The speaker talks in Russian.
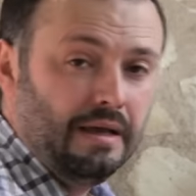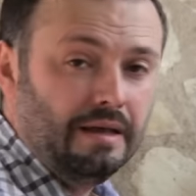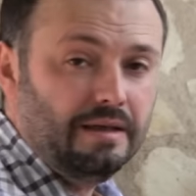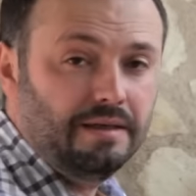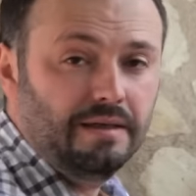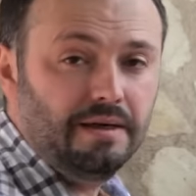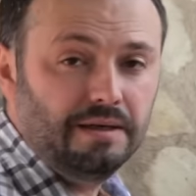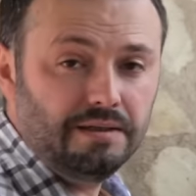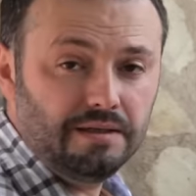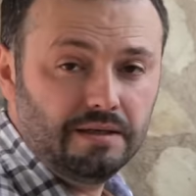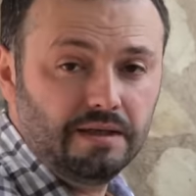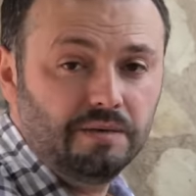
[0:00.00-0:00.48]

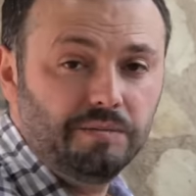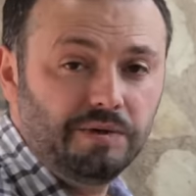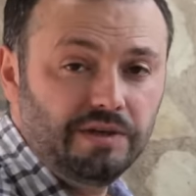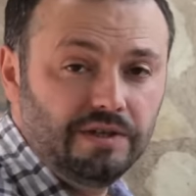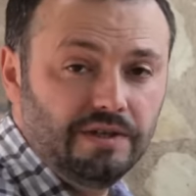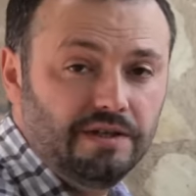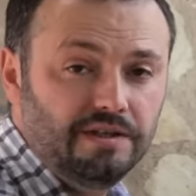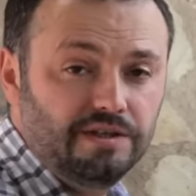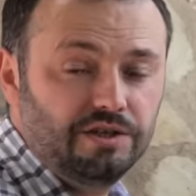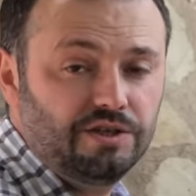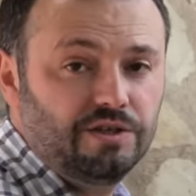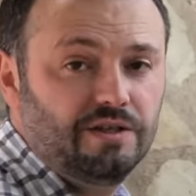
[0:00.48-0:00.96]
Яйца для
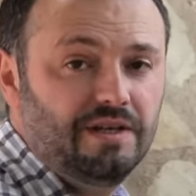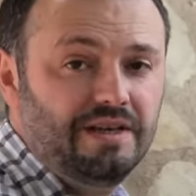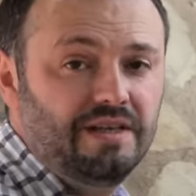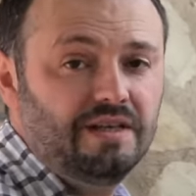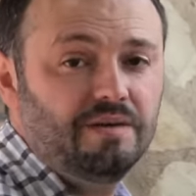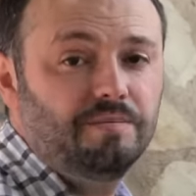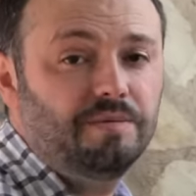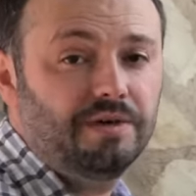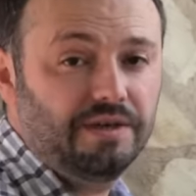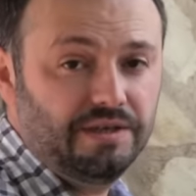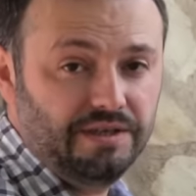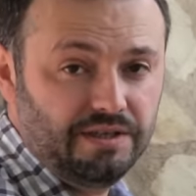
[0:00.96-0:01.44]
майонеза желательно
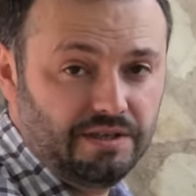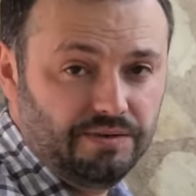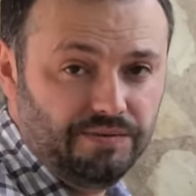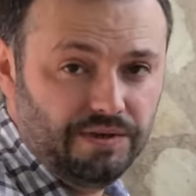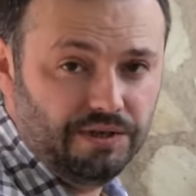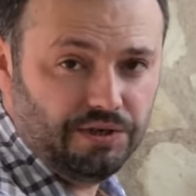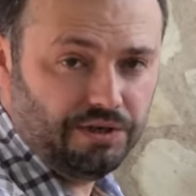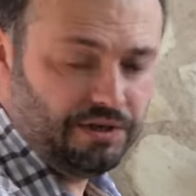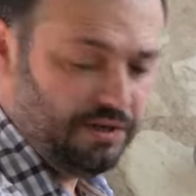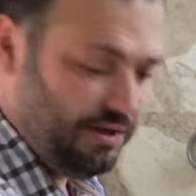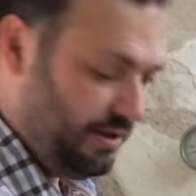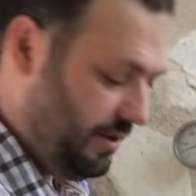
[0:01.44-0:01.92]
брать
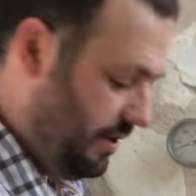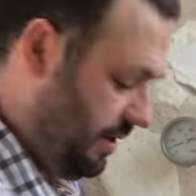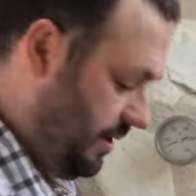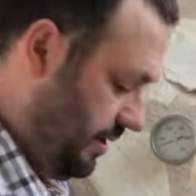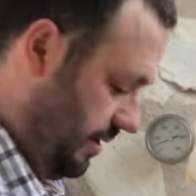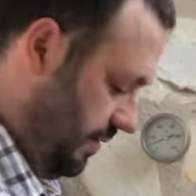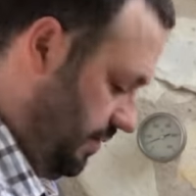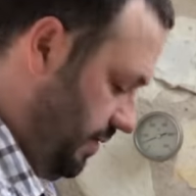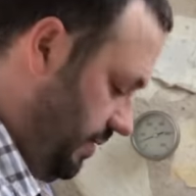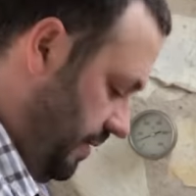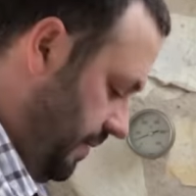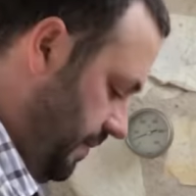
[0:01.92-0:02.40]
свежие,
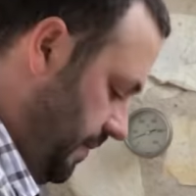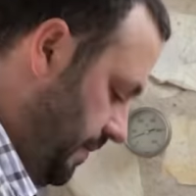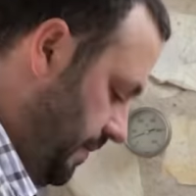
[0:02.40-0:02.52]
естественно.